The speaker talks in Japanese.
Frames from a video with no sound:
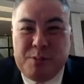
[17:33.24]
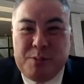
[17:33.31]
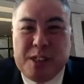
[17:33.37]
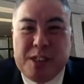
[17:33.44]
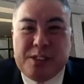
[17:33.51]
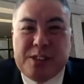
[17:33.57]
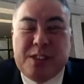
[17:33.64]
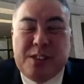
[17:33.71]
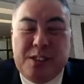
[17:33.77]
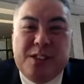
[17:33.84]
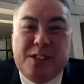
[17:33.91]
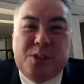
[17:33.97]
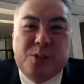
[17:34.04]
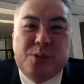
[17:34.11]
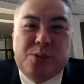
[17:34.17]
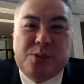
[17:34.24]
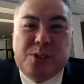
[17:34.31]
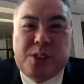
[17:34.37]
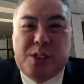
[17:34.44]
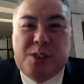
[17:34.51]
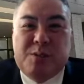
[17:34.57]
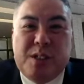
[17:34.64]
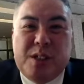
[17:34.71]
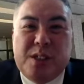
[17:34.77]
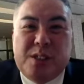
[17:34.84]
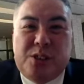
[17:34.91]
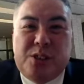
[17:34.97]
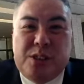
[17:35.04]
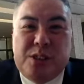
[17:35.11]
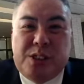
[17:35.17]
簡単で、聖徳太子は
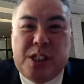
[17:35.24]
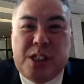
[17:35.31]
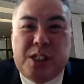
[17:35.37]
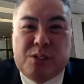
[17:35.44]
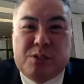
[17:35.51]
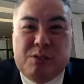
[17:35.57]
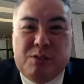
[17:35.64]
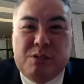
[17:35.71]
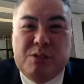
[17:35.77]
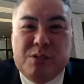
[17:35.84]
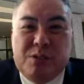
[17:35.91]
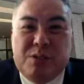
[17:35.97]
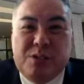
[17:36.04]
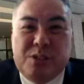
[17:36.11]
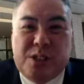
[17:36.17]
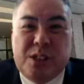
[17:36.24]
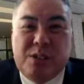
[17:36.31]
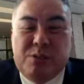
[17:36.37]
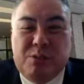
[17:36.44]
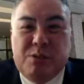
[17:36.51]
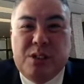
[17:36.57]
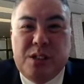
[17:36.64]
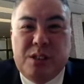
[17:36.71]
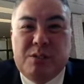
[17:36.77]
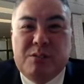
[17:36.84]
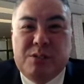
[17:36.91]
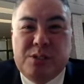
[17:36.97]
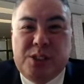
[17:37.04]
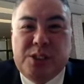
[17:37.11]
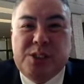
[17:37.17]
チャイナとの対等外
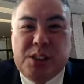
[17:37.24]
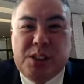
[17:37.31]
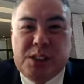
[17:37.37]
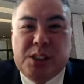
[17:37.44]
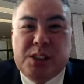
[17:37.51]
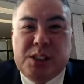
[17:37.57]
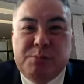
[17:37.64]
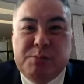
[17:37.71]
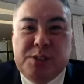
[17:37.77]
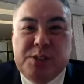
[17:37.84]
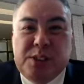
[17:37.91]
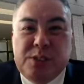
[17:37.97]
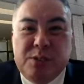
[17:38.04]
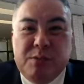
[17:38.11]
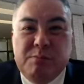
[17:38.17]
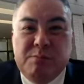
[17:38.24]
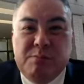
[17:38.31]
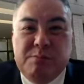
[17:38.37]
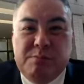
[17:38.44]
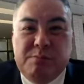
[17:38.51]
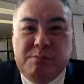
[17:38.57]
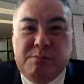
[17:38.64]
交を実現した人物でしょそう